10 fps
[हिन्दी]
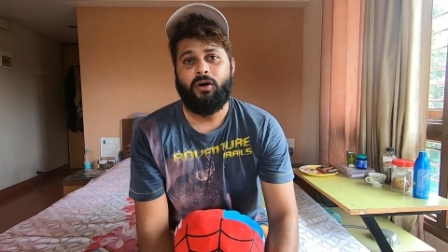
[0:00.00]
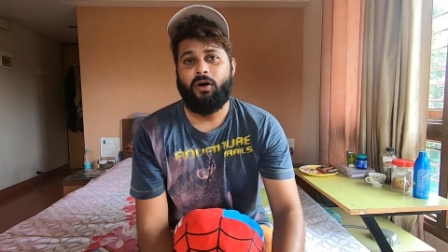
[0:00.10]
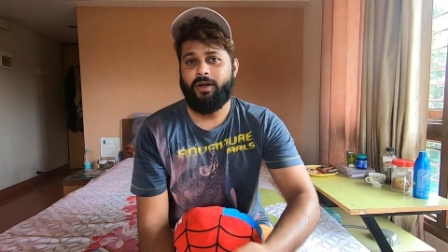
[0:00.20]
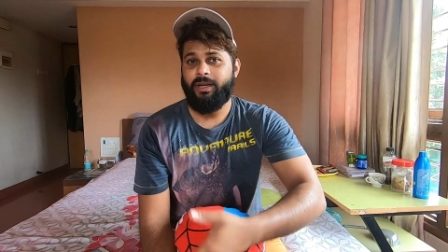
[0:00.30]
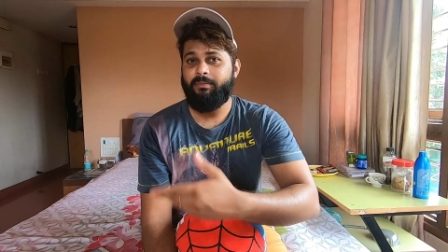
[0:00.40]

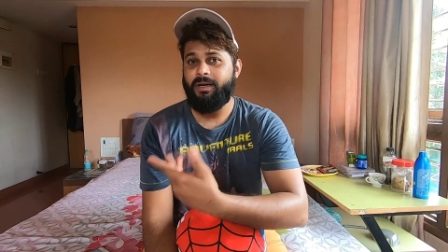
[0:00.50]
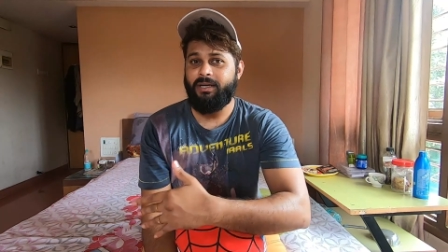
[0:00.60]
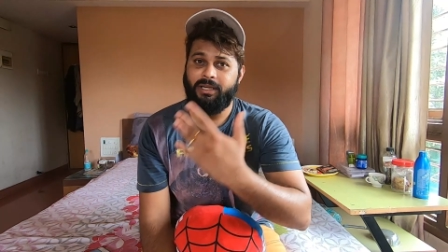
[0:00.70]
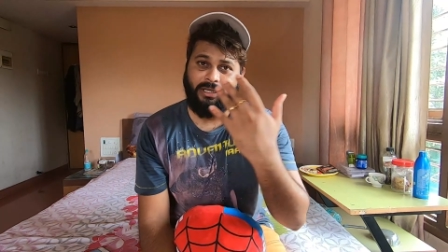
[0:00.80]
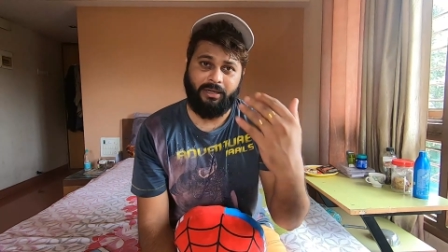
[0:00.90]
और ये
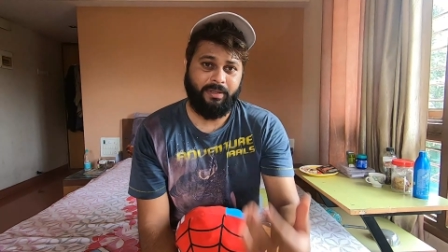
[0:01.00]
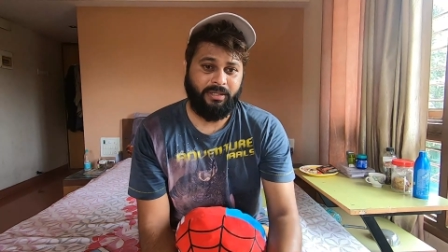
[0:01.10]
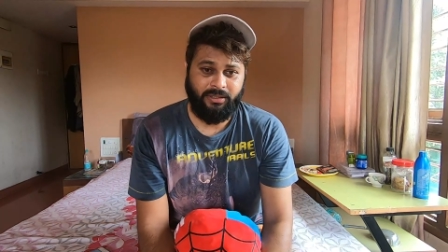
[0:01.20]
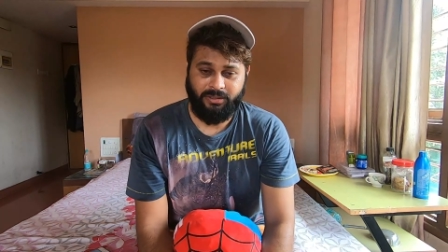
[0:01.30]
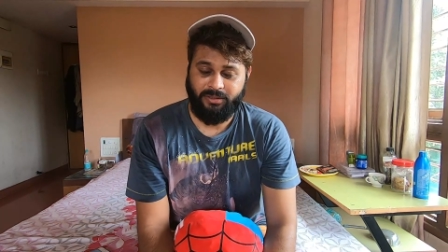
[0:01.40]
बंटी का भी
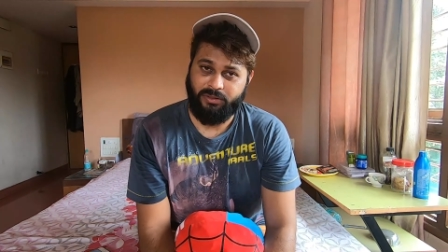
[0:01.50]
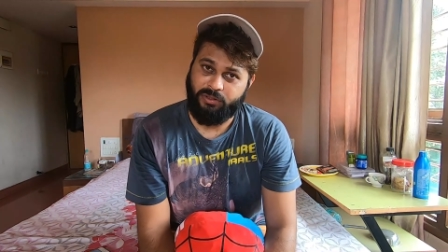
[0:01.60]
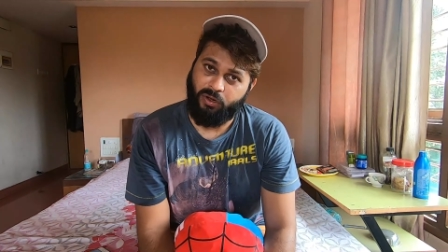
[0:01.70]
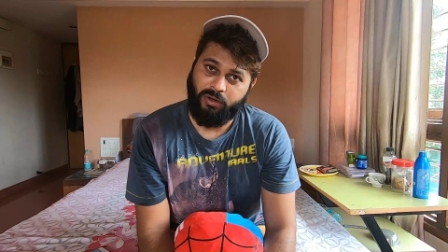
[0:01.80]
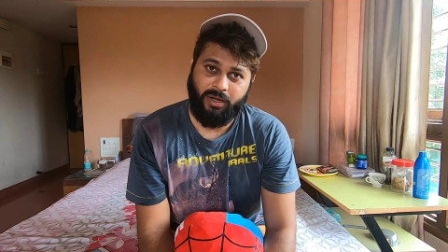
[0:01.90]

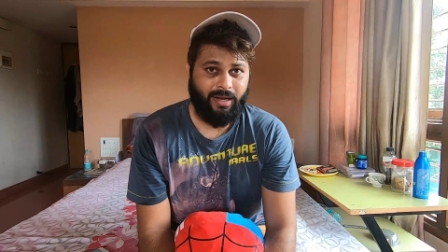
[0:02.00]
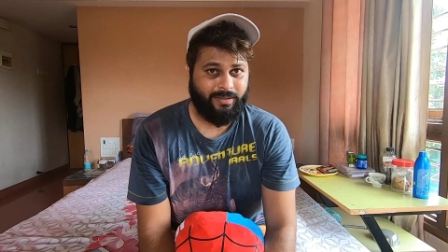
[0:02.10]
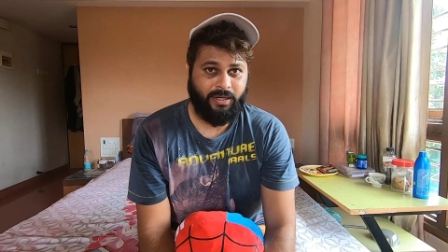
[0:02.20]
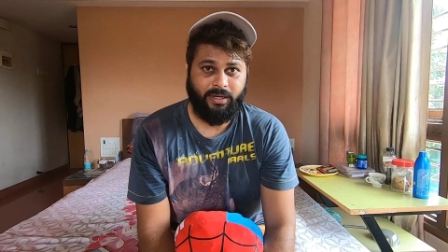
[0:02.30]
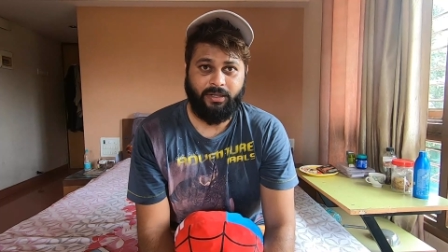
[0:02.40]
सॉन्ग आ
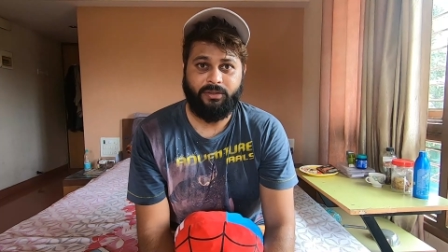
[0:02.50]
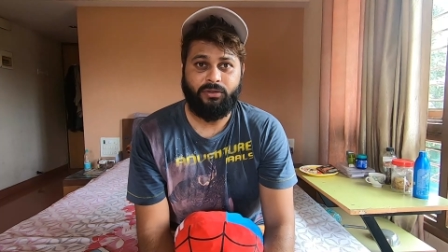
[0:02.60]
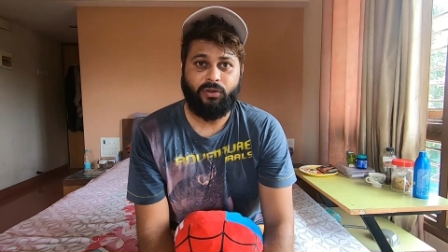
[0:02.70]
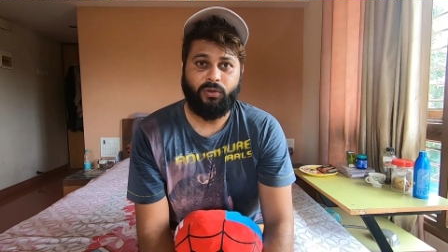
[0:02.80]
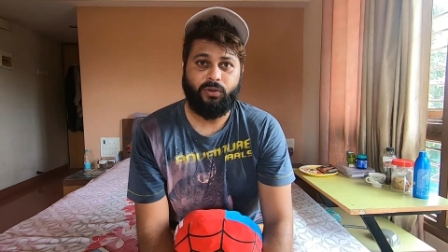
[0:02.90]
जाएगा
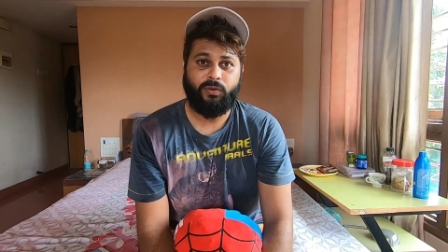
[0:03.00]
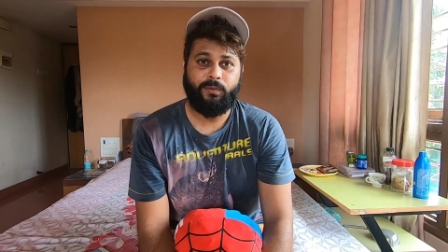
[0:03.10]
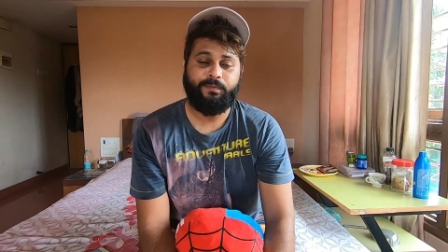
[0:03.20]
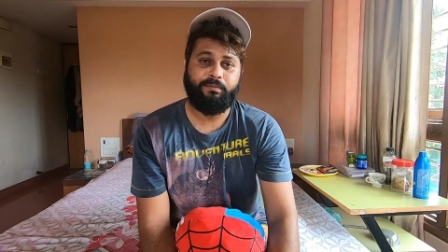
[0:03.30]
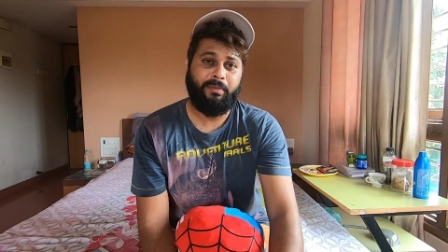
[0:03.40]
तो
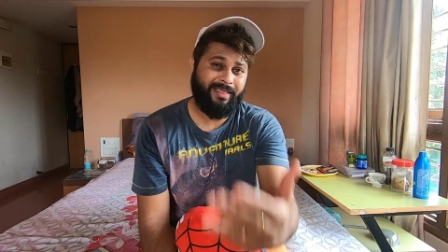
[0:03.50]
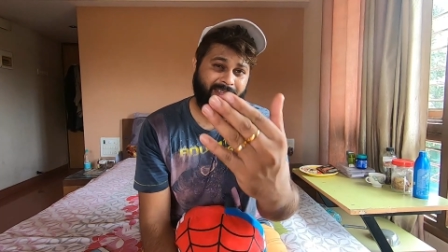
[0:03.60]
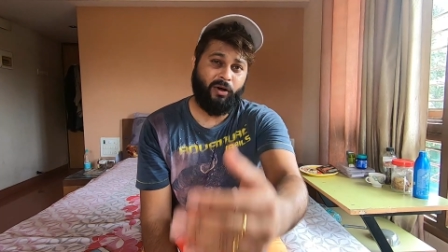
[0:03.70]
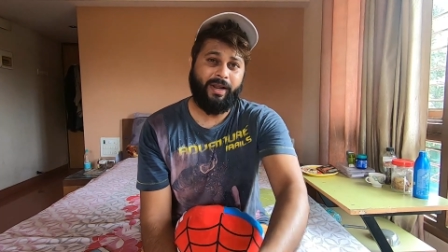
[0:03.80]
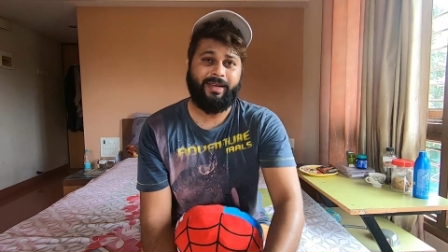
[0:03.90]

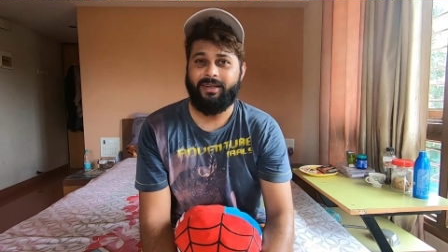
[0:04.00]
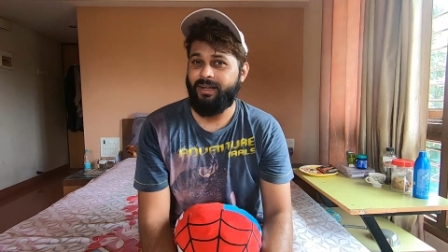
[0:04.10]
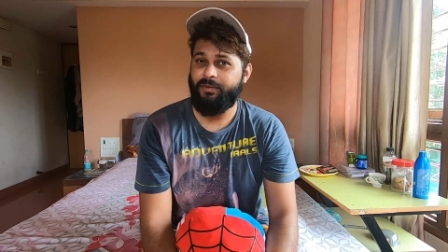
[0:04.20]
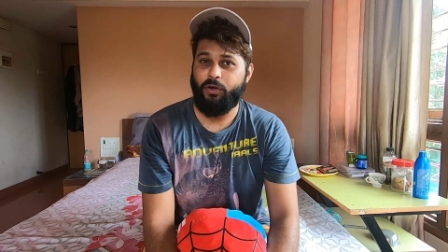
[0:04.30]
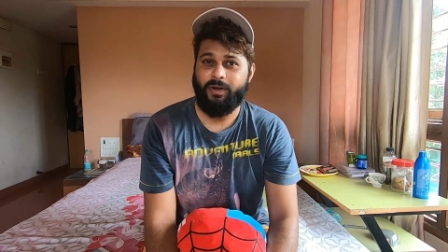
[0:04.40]
मिलते और एक
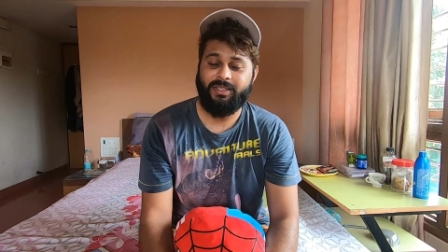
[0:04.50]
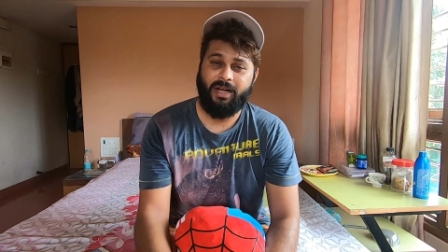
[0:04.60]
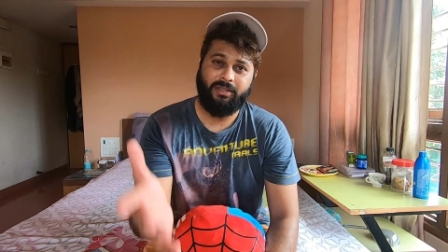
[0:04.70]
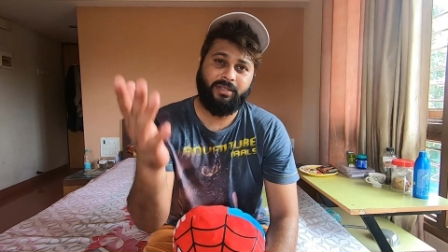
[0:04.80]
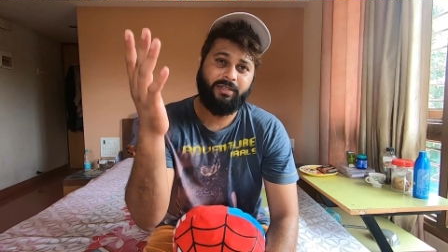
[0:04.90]
नए वीडियो के
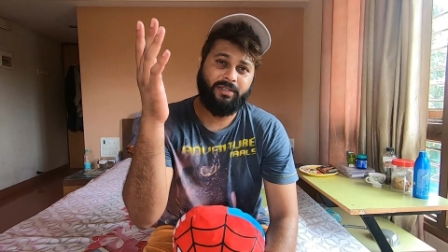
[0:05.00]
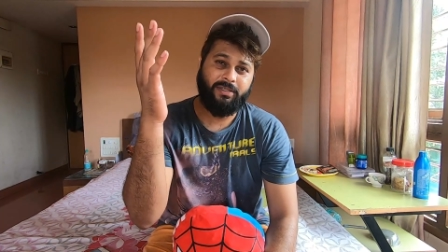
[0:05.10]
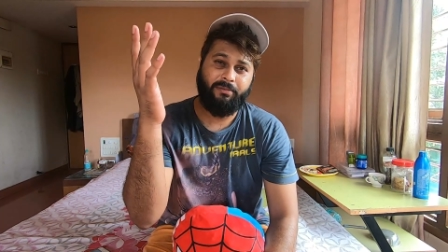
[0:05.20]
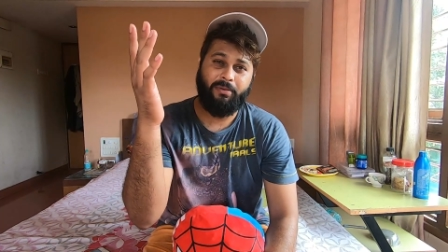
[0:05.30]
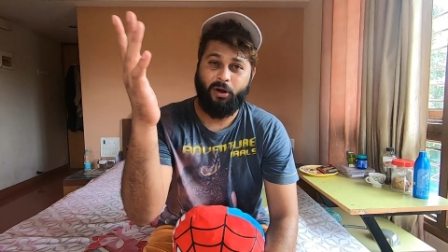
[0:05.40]
साथ
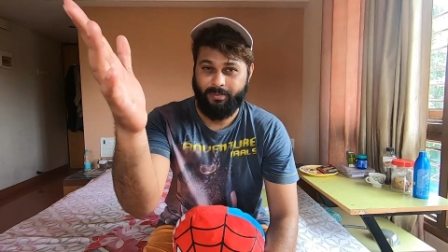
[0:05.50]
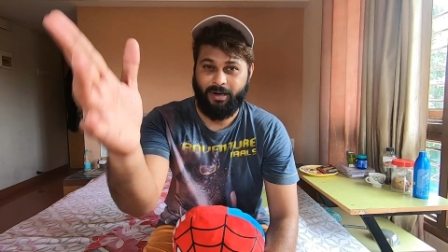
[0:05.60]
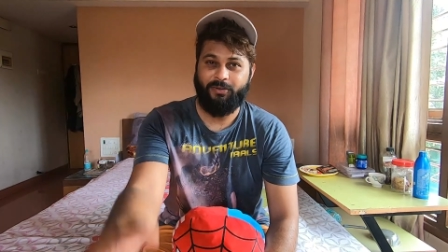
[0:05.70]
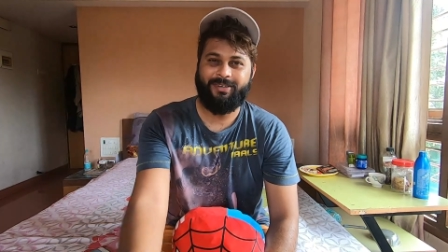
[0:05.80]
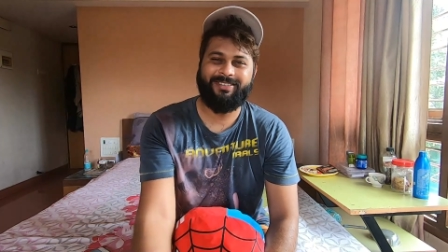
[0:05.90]
ब्राउन
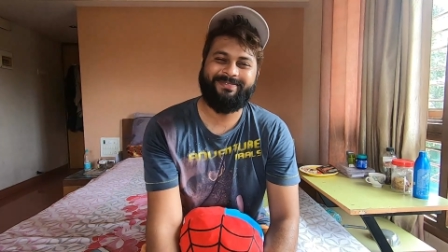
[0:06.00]
आउट